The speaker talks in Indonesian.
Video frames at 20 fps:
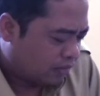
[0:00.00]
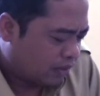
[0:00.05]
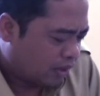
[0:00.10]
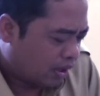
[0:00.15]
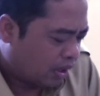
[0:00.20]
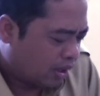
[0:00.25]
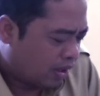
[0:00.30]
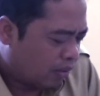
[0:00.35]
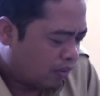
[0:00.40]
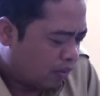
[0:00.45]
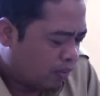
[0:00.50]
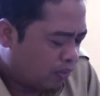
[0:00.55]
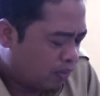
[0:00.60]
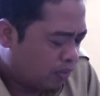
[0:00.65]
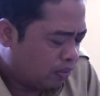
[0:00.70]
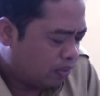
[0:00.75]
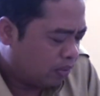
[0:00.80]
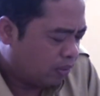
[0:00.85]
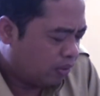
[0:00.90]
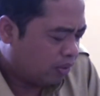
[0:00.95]
Nah,
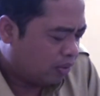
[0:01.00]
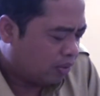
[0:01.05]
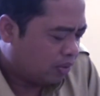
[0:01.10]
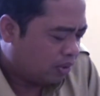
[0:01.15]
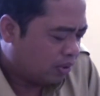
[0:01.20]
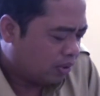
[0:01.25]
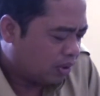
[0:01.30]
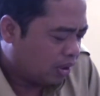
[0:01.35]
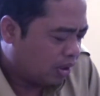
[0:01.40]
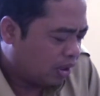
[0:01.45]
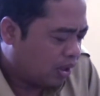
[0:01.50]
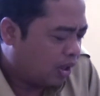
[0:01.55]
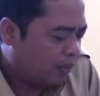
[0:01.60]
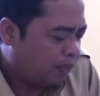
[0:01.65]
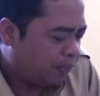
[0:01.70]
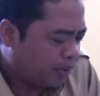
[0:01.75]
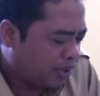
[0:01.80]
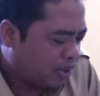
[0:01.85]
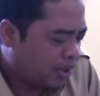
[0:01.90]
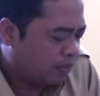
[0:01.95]
untuk e,
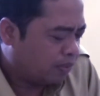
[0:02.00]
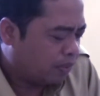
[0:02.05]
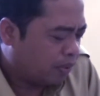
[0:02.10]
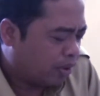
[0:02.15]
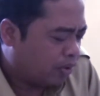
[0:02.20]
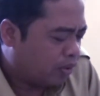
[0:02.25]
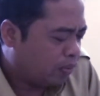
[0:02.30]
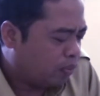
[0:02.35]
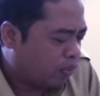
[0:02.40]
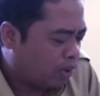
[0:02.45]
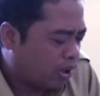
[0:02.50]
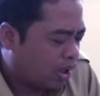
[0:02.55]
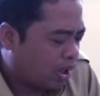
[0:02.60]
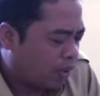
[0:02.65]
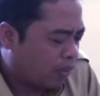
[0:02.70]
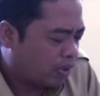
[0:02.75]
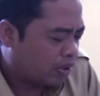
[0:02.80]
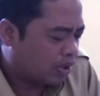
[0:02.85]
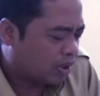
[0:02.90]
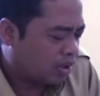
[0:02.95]
direvisi bahwa itu bukan
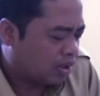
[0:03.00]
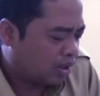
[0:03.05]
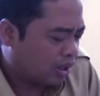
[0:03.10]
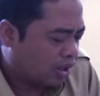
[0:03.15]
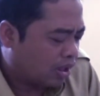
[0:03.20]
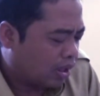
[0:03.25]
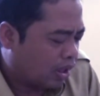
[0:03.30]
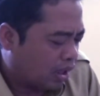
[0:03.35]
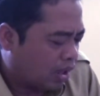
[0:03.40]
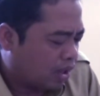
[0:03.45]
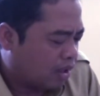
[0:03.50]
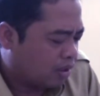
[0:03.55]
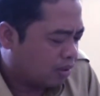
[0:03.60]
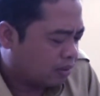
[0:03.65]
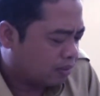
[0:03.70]
kawasan TNKR.